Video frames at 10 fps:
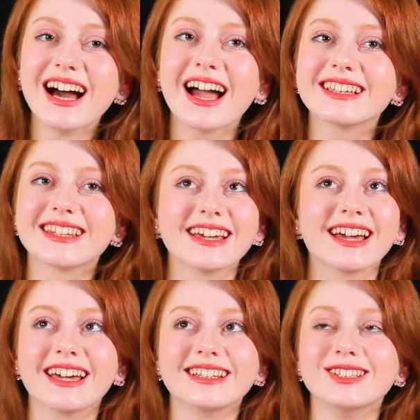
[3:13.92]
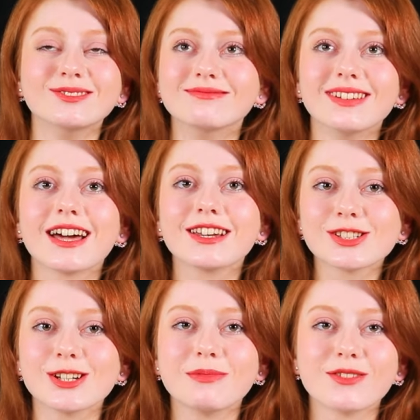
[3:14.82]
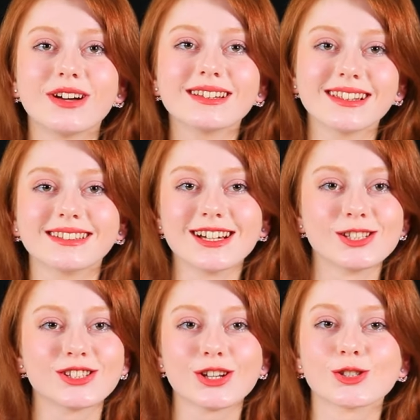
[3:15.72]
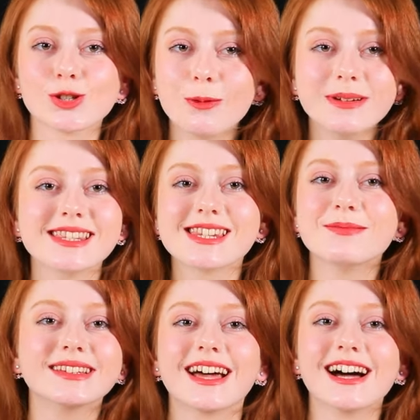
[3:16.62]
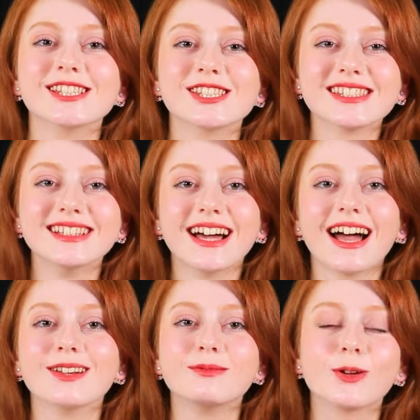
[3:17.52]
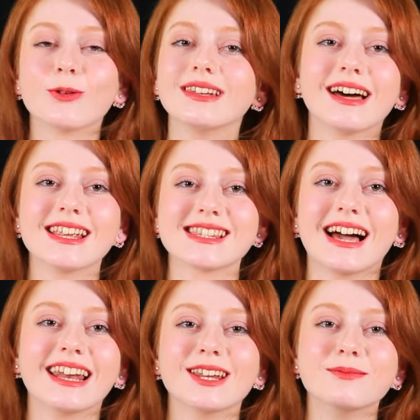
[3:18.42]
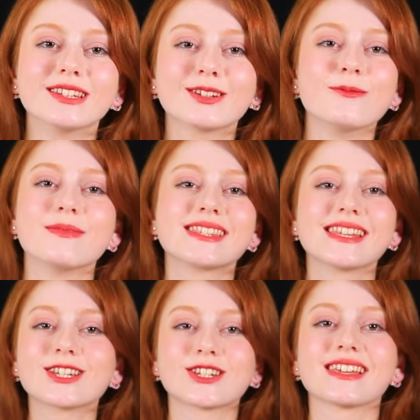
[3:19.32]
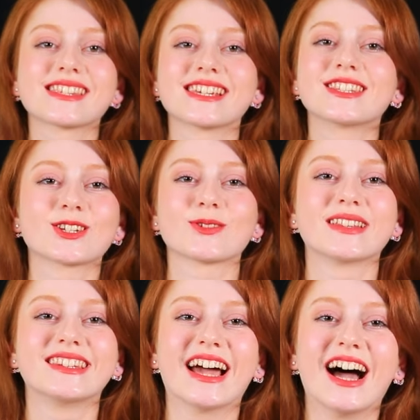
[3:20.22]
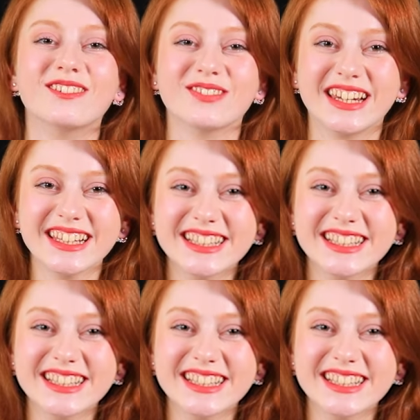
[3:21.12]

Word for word: اكيد يعني رجع الملفات لتاج شو عملتي بتاج انا بقول والله انا زعلانه مثلكم بس هيك شخصيتي شو بدي اعمل